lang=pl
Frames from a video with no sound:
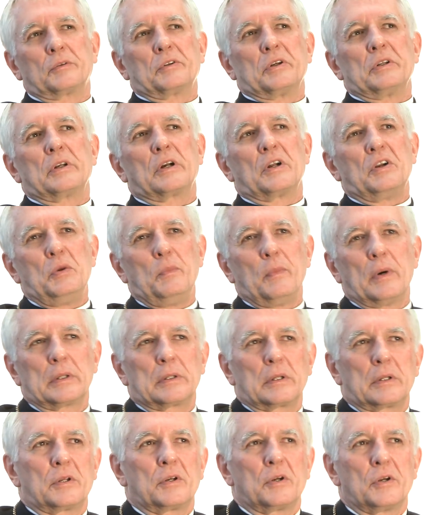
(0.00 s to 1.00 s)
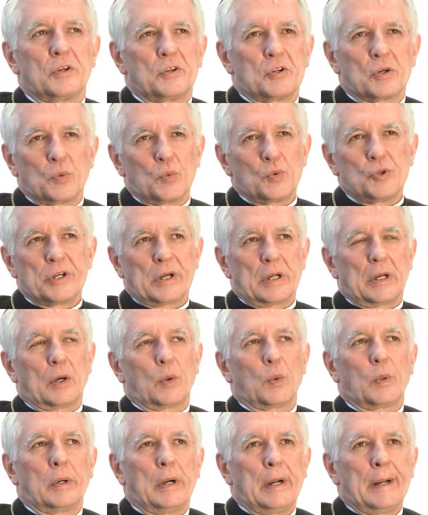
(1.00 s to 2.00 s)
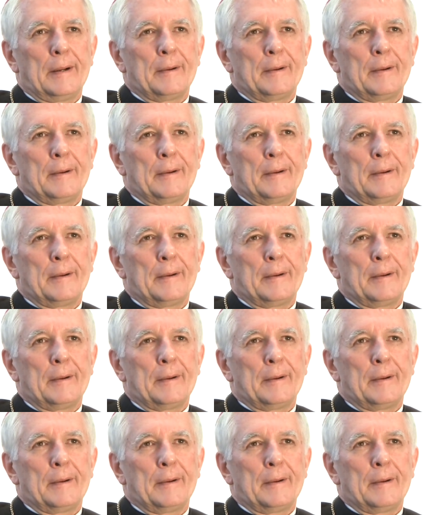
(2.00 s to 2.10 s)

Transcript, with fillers: ten klimat się udzielał,